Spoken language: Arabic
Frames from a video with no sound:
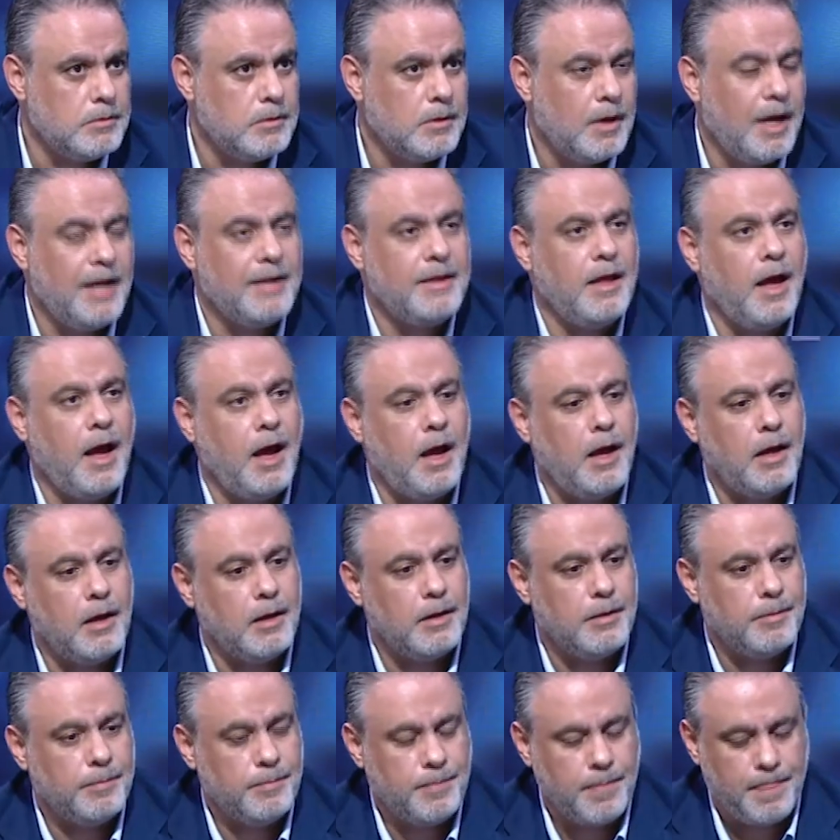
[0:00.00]
هيدي حقي
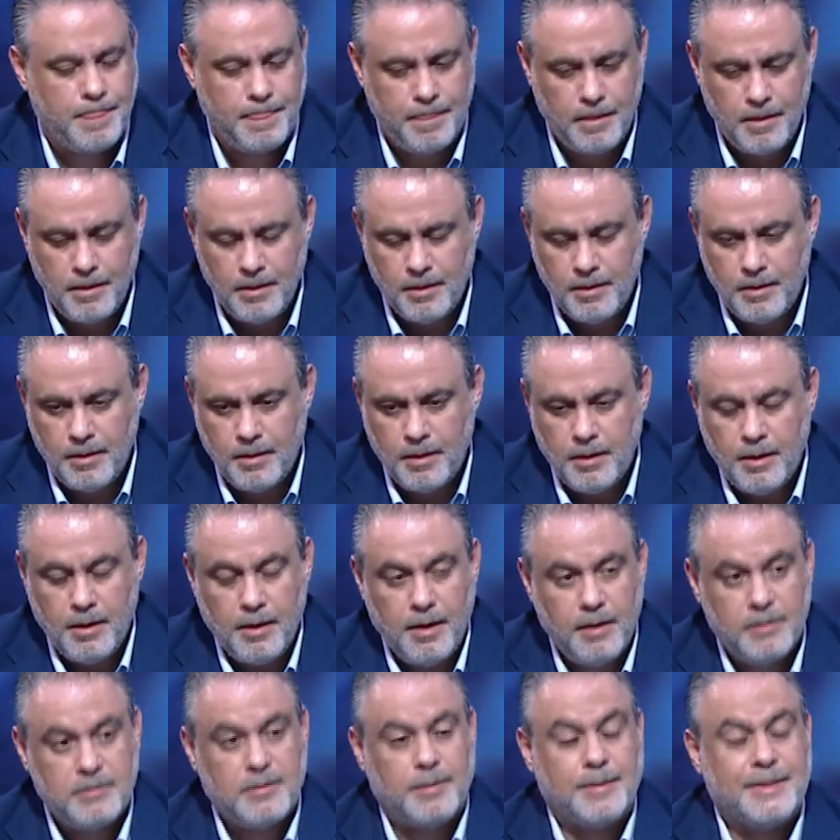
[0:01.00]

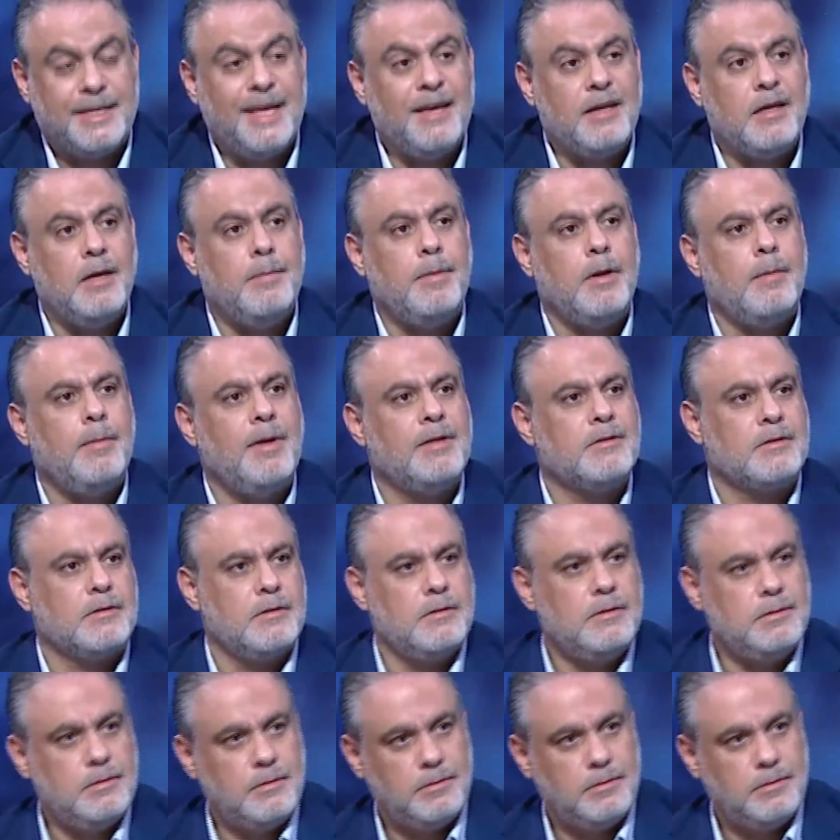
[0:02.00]
اذا بدك تحكي بالمنطق